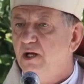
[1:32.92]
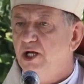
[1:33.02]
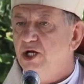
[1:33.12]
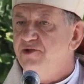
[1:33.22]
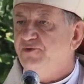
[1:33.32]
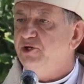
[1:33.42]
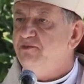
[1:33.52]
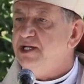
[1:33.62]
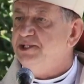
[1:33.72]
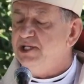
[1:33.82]

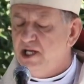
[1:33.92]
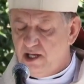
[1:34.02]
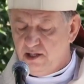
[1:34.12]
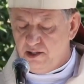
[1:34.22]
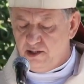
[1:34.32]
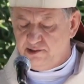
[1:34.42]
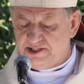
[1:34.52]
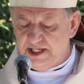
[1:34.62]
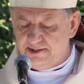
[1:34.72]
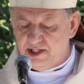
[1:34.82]
informacja o
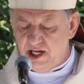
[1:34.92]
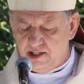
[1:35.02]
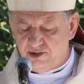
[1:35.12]
setkach